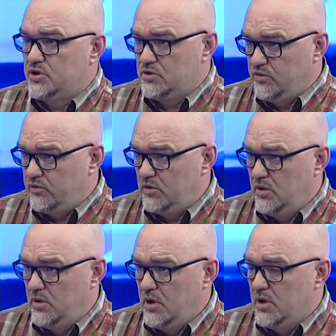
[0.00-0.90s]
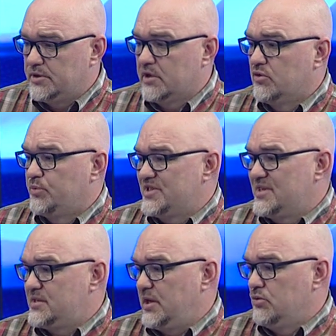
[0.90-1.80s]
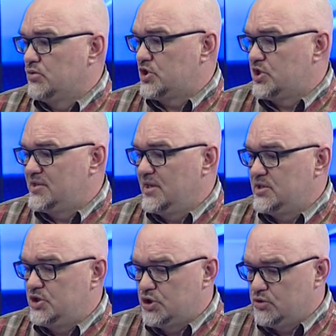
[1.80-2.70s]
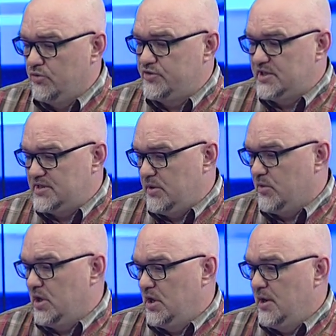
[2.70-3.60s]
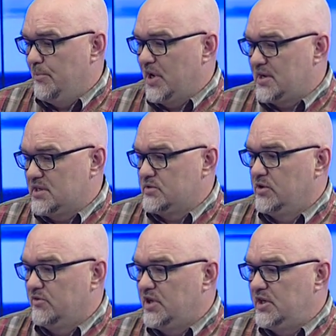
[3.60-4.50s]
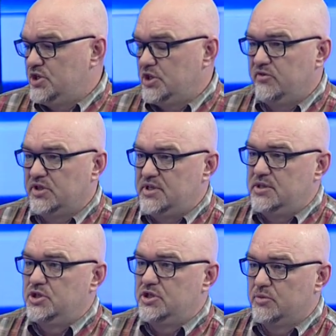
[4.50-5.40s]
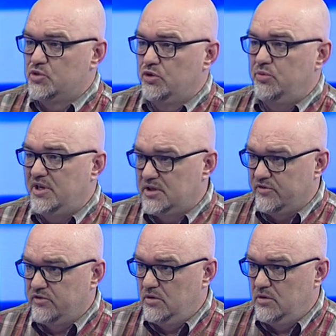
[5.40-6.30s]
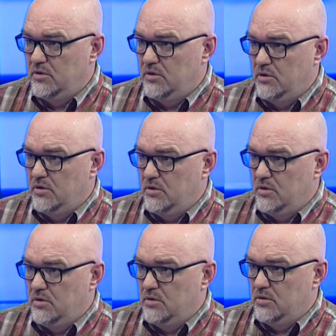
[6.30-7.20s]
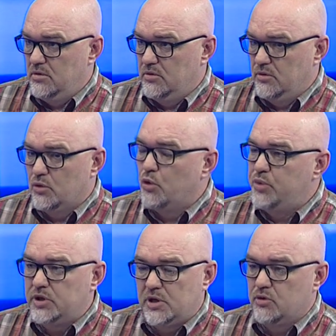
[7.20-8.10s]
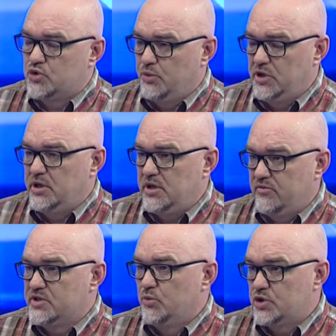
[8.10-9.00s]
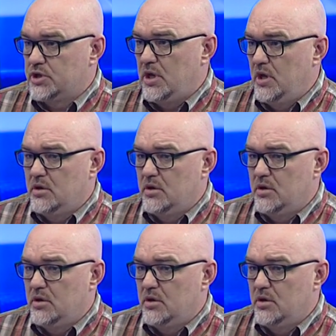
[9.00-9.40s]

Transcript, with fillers: часов, Угу. Так вот, по состоянию на 16 часов система показывала в наличии 2700 билетов, но купить их уже было невозможно.